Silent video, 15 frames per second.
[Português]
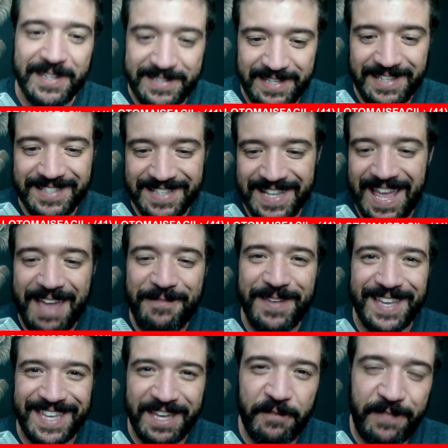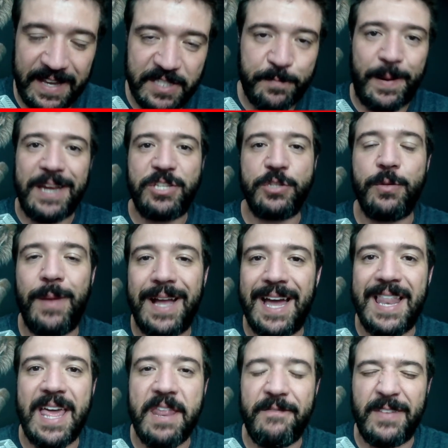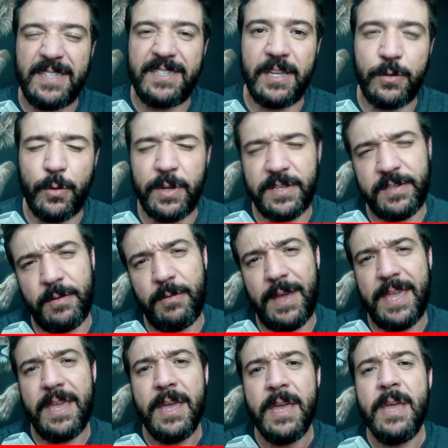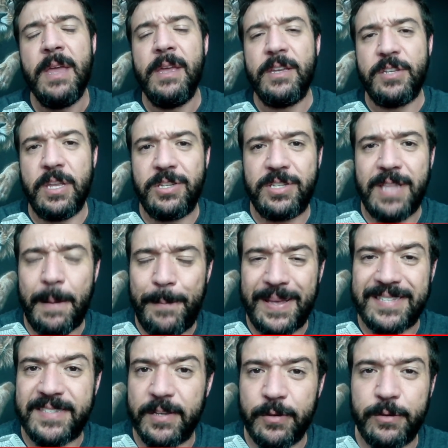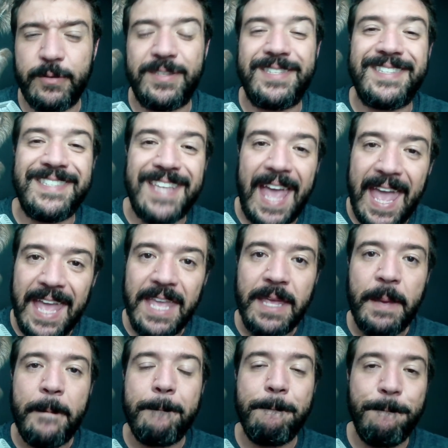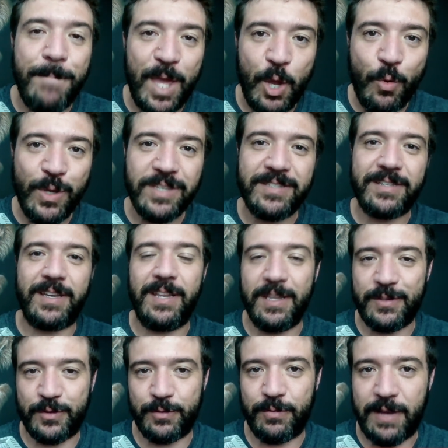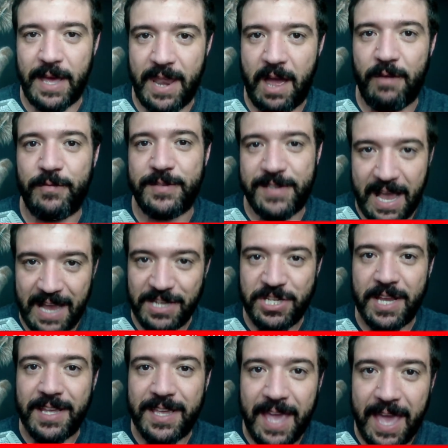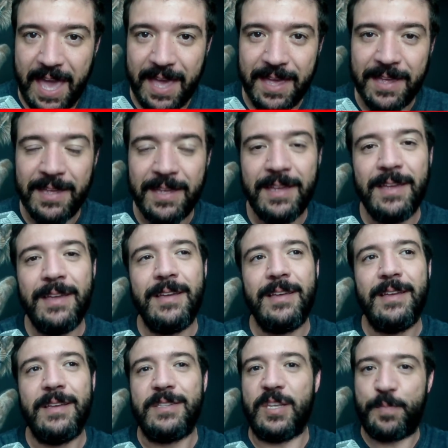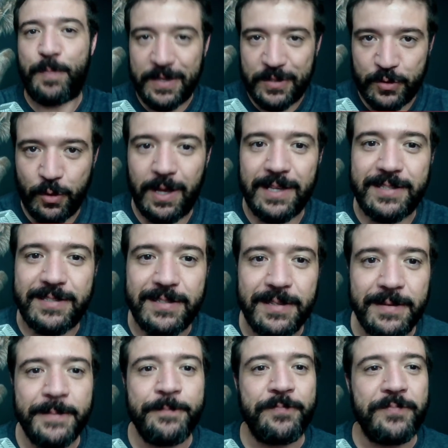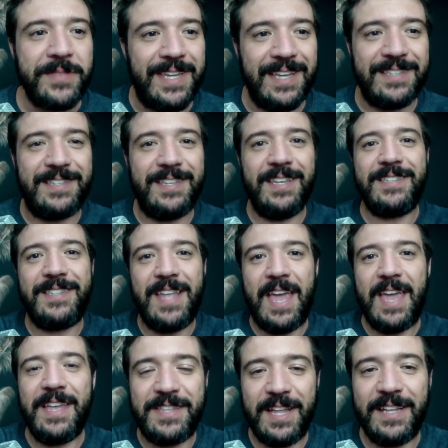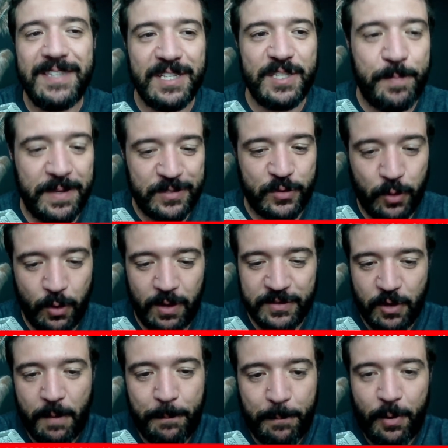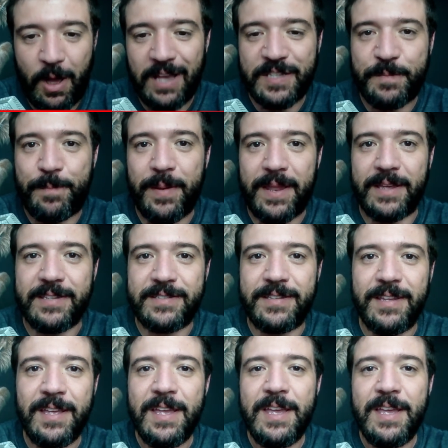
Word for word: se inscreve aqui, faz parte de uma galera vencedora. São aí. A gente está passando dos 100 mil inscritos no canal. Você acha que as pessoas que existem aí, tantas pessoas, ó, prósperas,